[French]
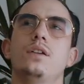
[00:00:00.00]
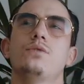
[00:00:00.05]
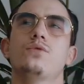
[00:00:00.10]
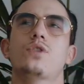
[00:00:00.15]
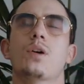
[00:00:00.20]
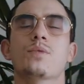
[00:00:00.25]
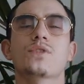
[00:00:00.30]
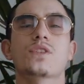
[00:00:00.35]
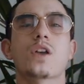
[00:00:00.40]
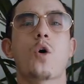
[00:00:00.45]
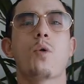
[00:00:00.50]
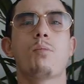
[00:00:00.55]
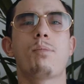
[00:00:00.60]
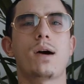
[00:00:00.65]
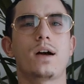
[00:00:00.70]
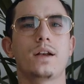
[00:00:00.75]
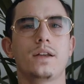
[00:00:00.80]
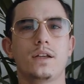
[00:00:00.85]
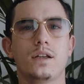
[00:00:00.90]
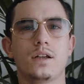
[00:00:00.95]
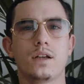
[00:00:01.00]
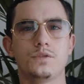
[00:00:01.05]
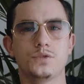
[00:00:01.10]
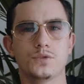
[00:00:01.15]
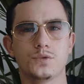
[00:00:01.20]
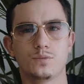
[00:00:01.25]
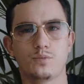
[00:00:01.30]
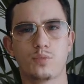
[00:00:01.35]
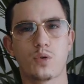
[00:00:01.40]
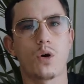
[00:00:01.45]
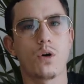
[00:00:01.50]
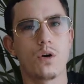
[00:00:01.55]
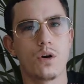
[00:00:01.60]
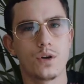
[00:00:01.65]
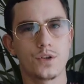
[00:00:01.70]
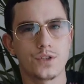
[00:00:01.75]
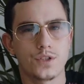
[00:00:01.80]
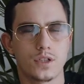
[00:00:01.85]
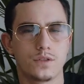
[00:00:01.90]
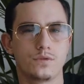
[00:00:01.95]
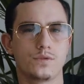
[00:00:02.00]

et vous commencez à en parler à vos proches,